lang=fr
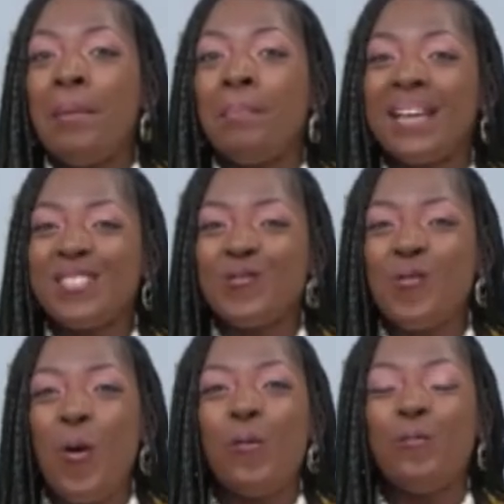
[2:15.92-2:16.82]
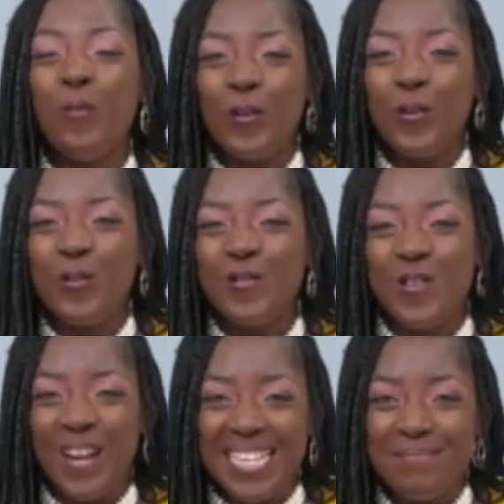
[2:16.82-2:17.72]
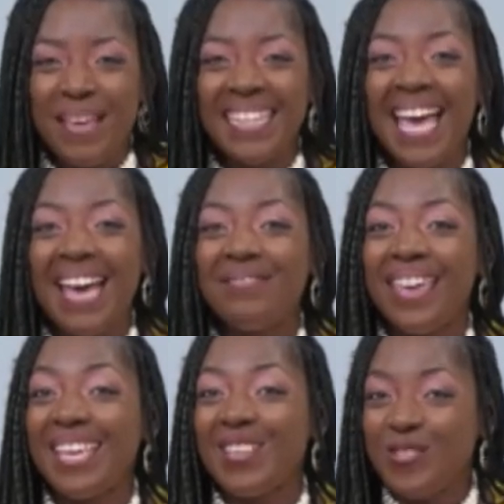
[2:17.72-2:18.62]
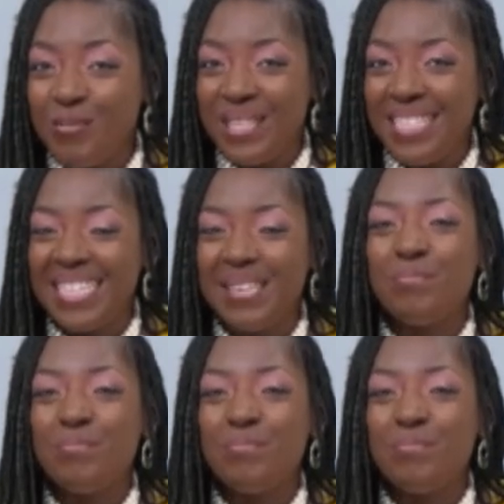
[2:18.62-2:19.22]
Passons au focus de la semaine avec Dominique,